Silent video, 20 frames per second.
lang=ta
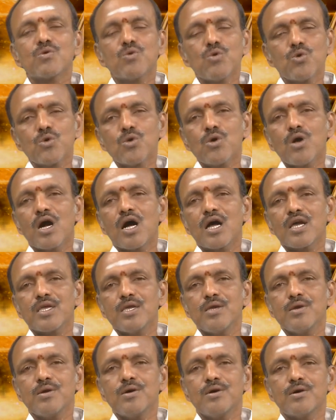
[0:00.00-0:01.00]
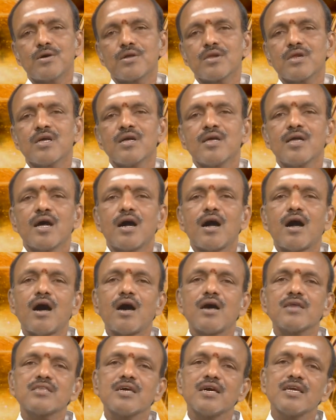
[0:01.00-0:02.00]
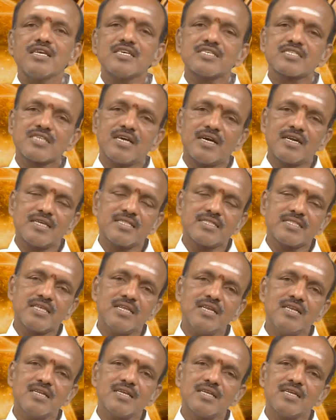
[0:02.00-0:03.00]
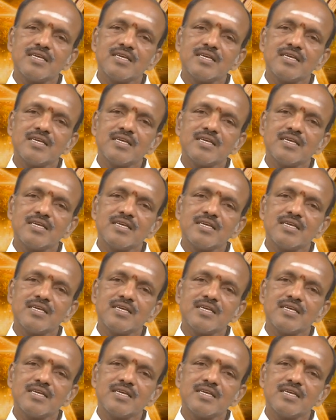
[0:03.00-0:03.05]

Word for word: குரு ஆகியோர் ஆதாயஸ்தானத்தில்